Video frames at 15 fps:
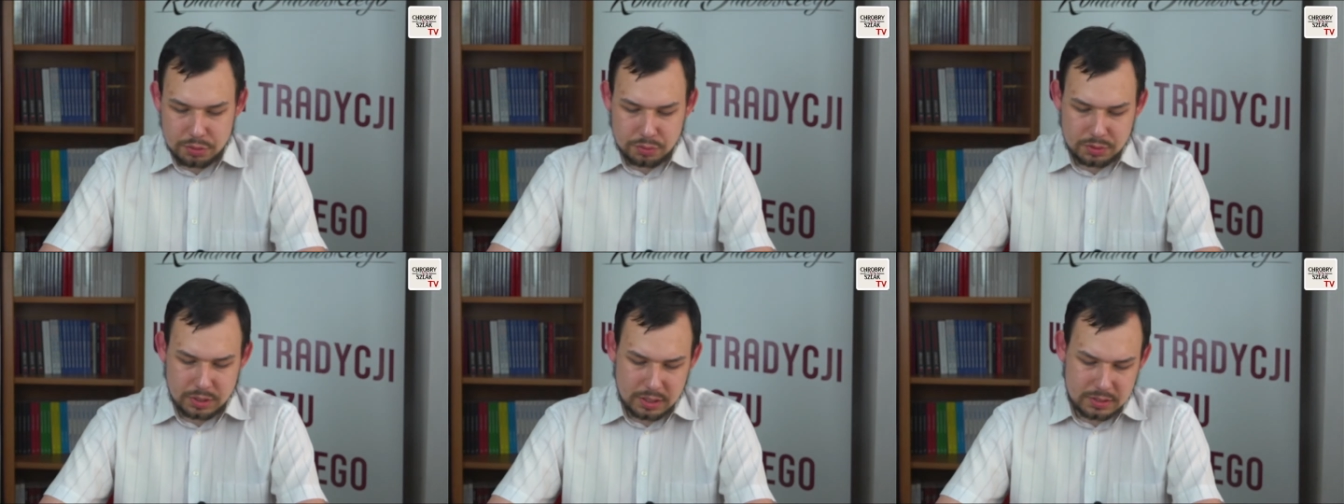
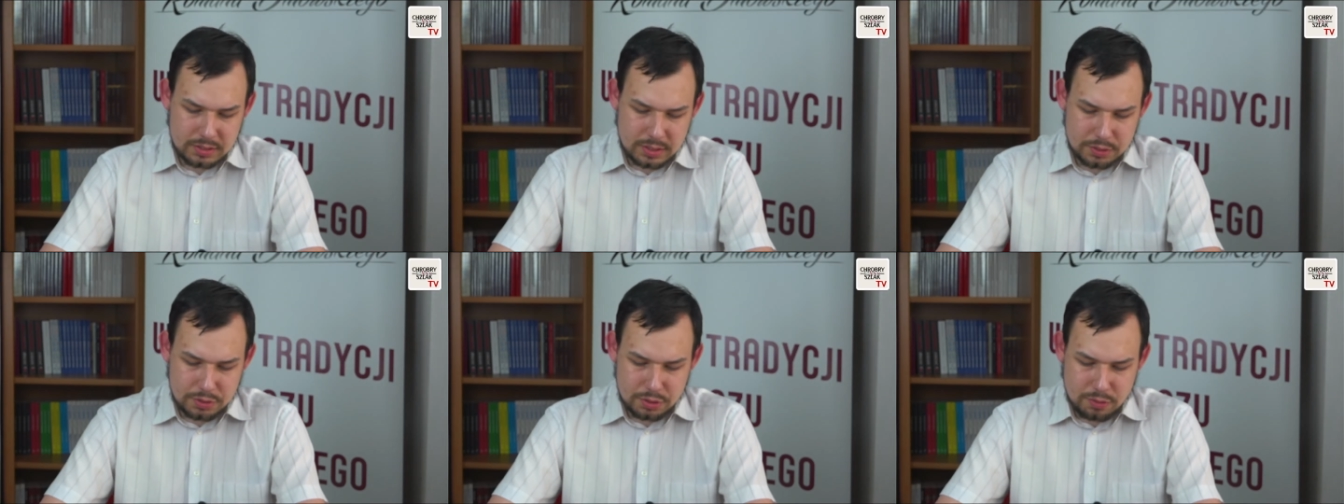Tutaj
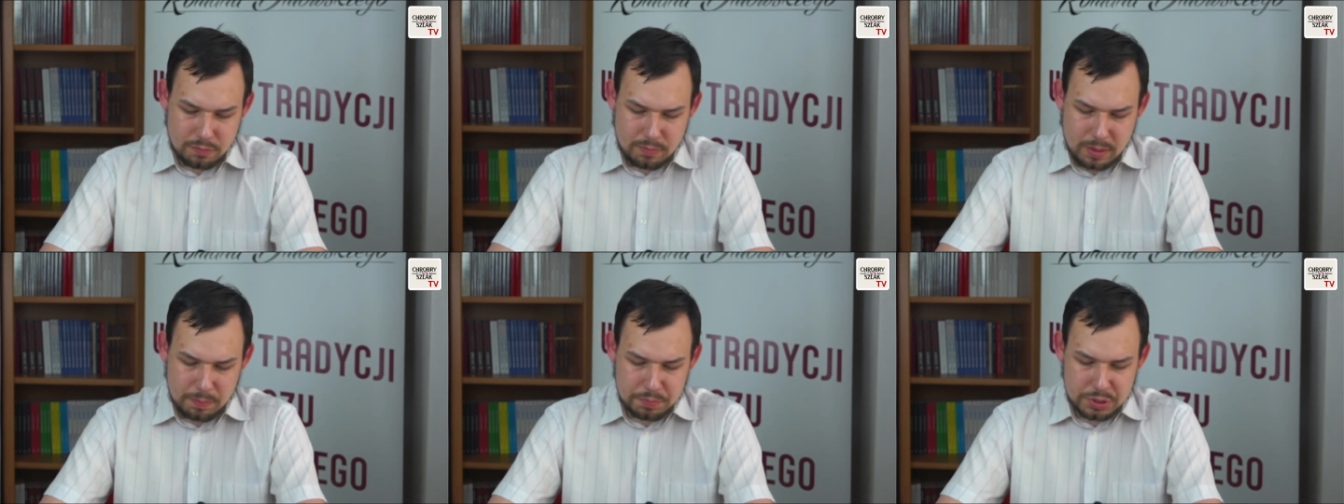zresztą
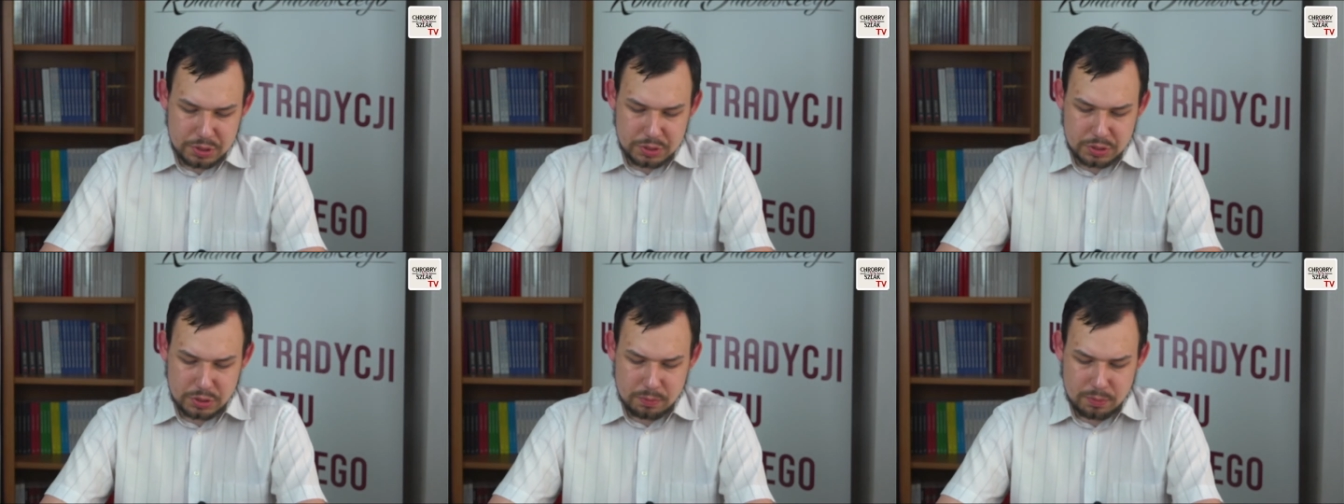mam
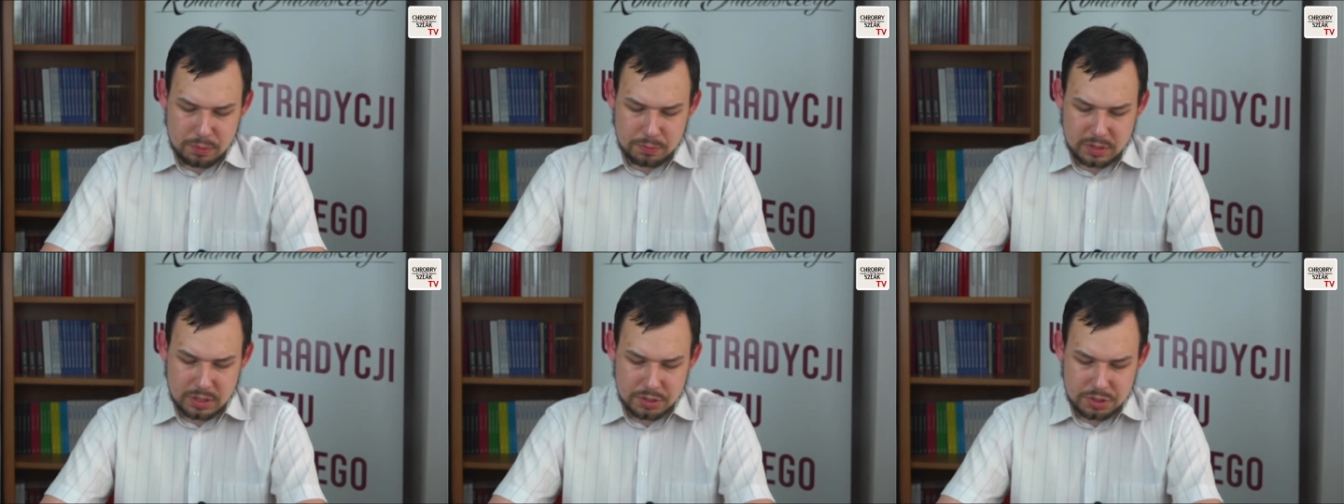przed
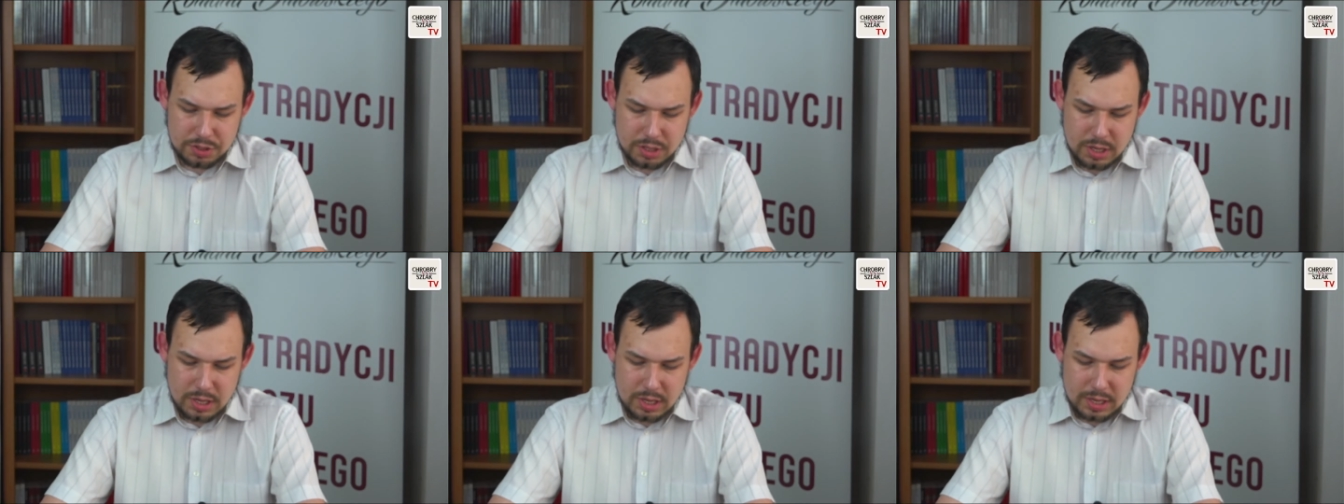sobą też